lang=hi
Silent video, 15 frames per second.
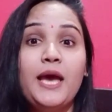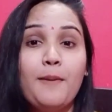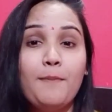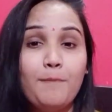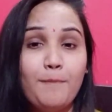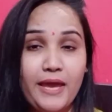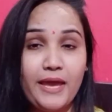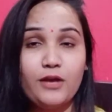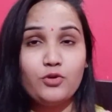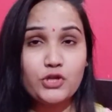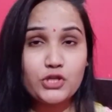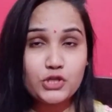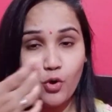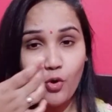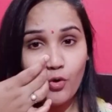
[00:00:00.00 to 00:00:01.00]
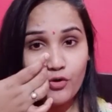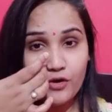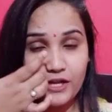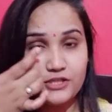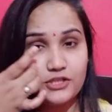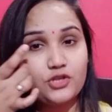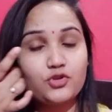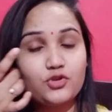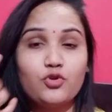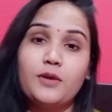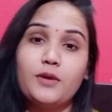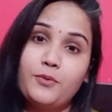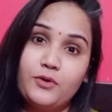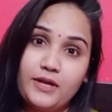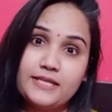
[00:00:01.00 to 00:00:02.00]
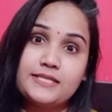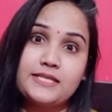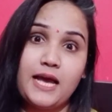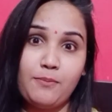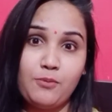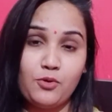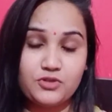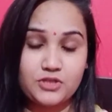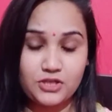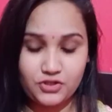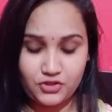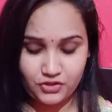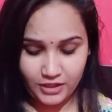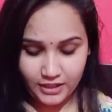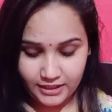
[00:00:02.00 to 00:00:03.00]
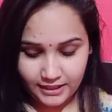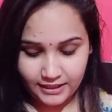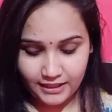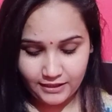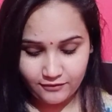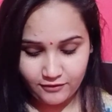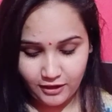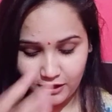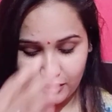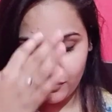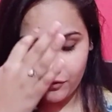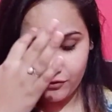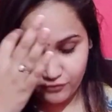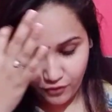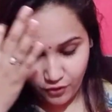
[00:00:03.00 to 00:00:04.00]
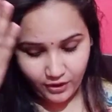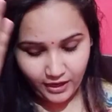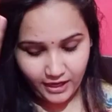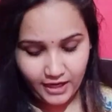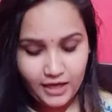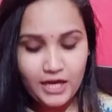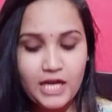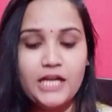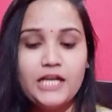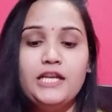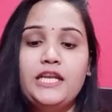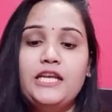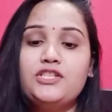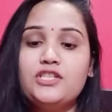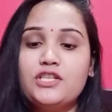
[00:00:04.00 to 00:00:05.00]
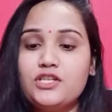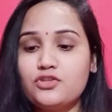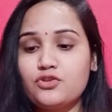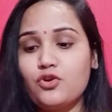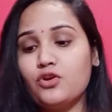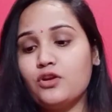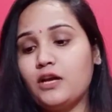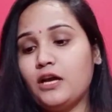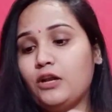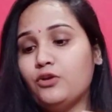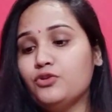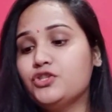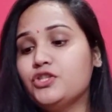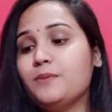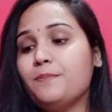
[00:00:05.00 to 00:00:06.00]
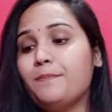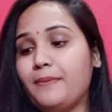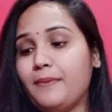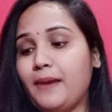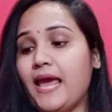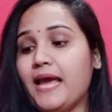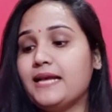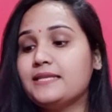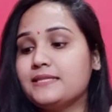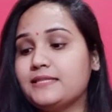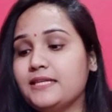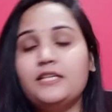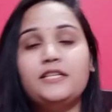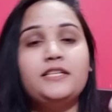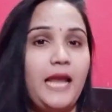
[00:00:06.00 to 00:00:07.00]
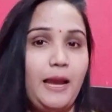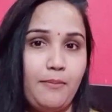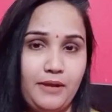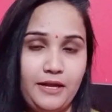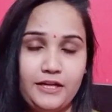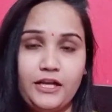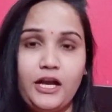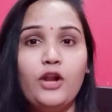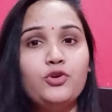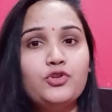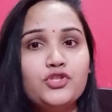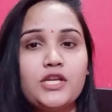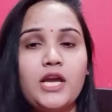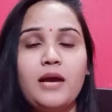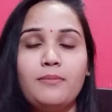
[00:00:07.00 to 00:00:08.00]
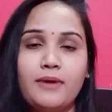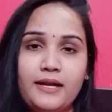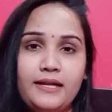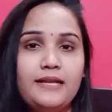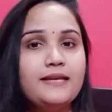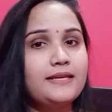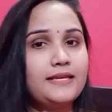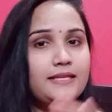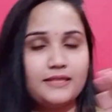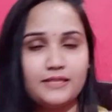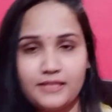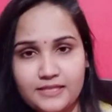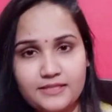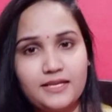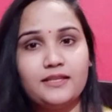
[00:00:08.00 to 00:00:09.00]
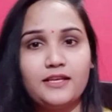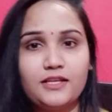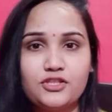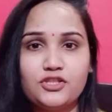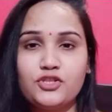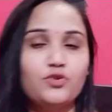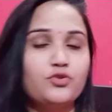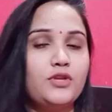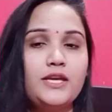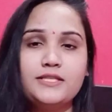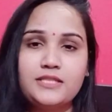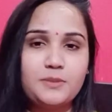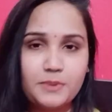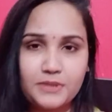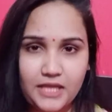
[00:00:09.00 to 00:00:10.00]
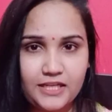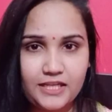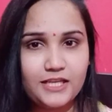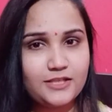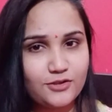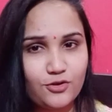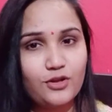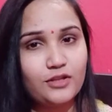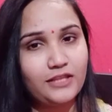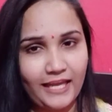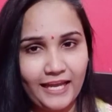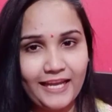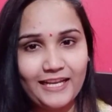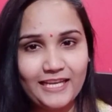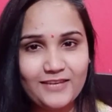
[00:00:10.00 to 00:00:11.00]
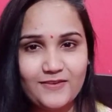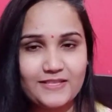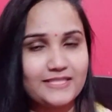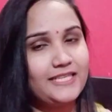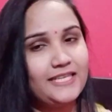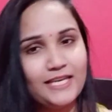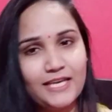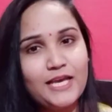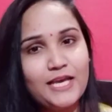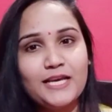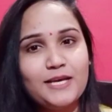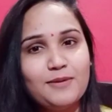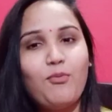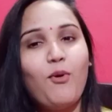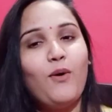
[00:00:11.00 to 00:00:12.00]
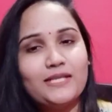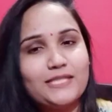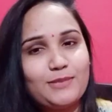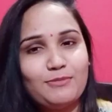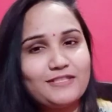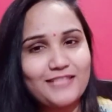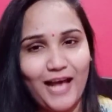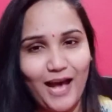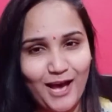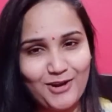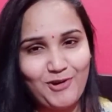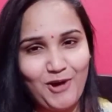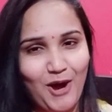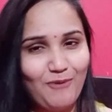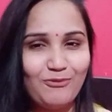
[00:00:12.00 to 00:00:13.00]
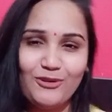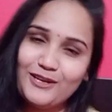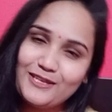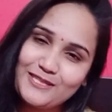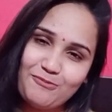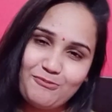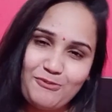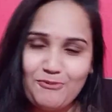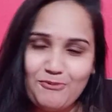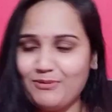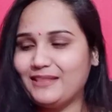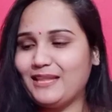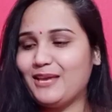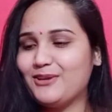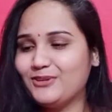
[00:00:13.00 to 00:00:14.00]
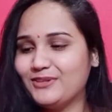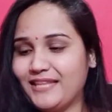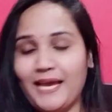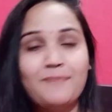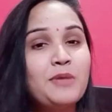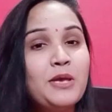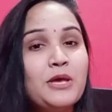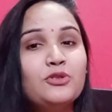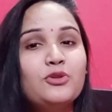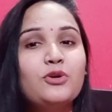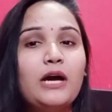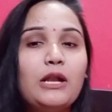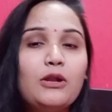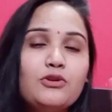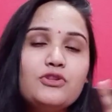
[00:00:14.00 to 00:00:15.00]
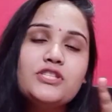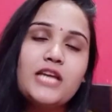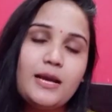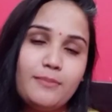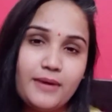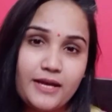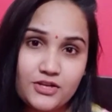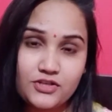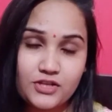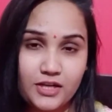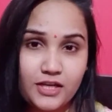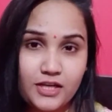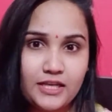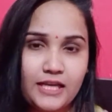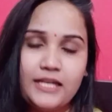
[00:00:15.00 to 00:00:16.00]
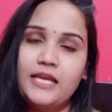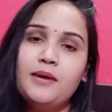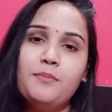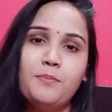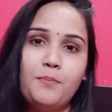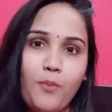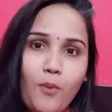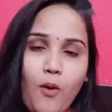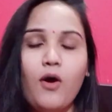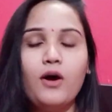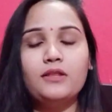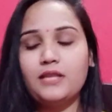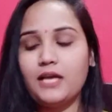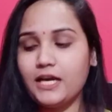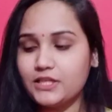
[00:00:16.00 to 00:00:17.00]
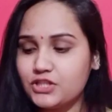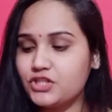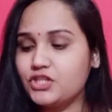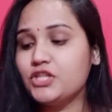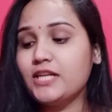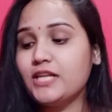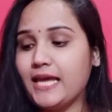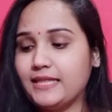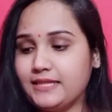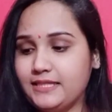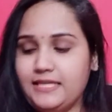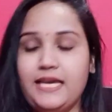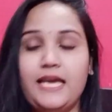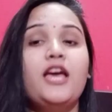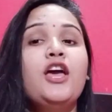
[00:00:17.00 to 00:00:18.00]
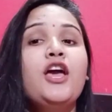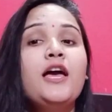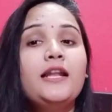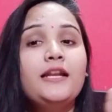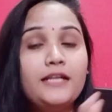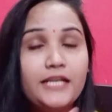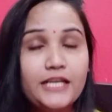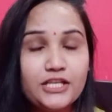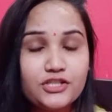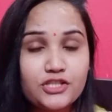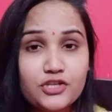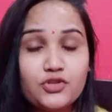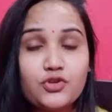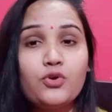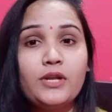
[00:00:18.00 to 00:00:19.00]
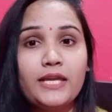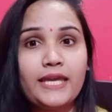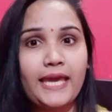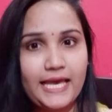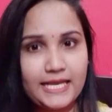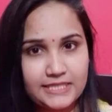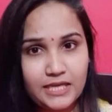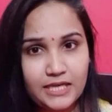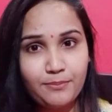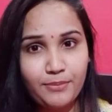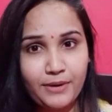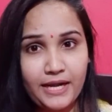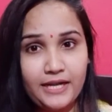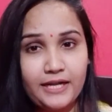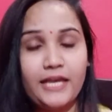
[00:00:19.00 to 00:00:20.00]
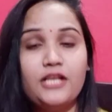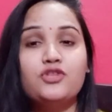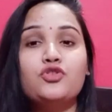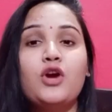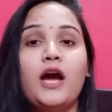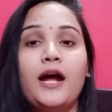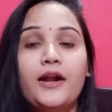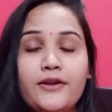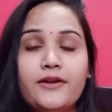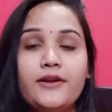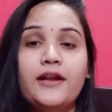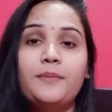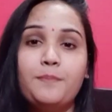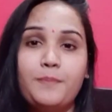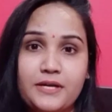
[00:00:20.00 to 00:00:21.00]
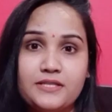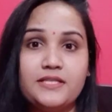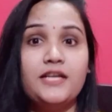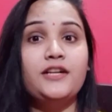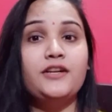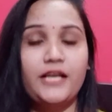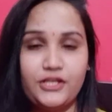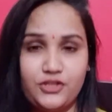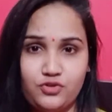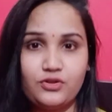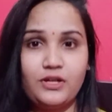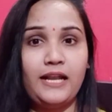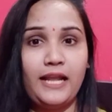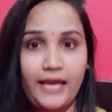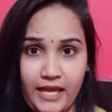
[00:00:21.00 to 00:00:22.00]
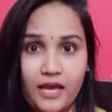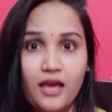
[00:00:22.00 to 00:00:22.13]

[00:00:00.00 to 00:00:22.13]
मैं कुछ और नेचर शोर के प्रोडक्ट्स आप लोग के साथ शेयर करने वाली हूँ वो है नेचर शोर कलौजी ब्लैक सीड टैबलेट कलौजी हमारे लिए कितनी ज्यादा अच्छी होती है इसकी बताने की जरूरत है नहीं वैसे बहुत समझदार हो आप लोग सबको पता ही होता है तो कलोन जी हमारे शरीर के लिए बहुत अच्छी रहती है नेचर शोर एक ऐसा ब्रांड है जो 100 परसेंट नेचुरल है